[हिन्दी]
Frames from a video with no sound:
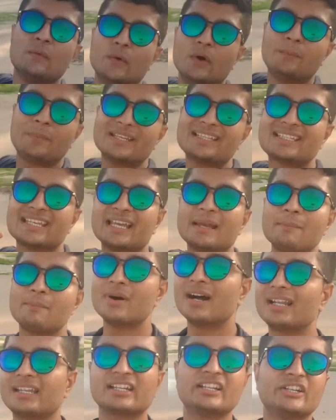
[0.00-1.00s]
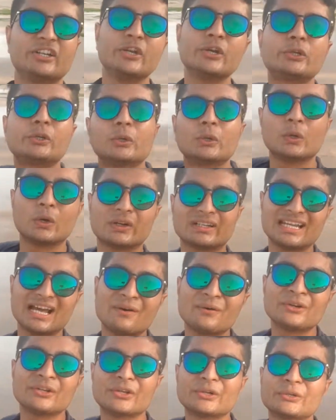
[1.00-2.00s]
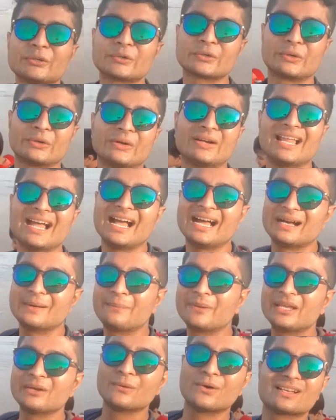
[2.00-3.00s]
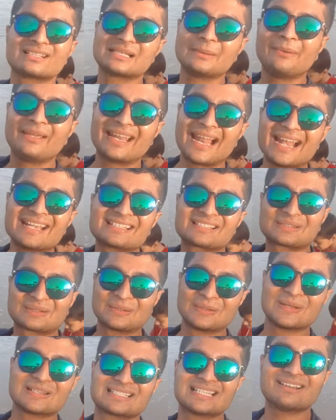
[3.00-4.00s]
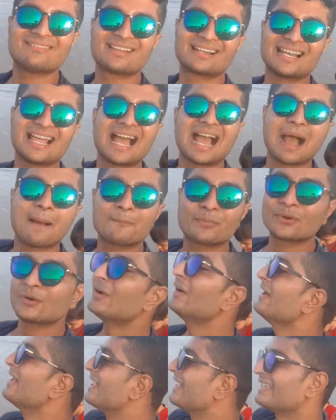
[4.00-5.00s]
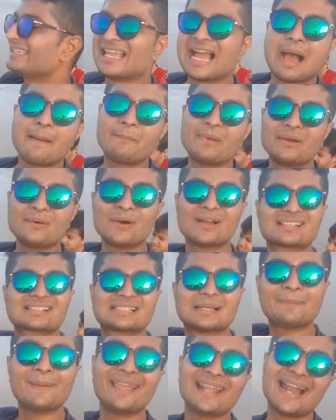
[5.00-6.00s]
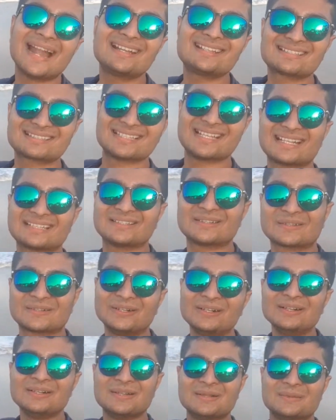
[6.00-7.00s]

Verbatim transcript: वो पीछे है बट ड्यू टू लॉकडाउन ड्यू टू कोरोना अभी वो सभी राइड्स क्लोज है वरना आपको यहाँ पे वो सभी राइड्स देखने को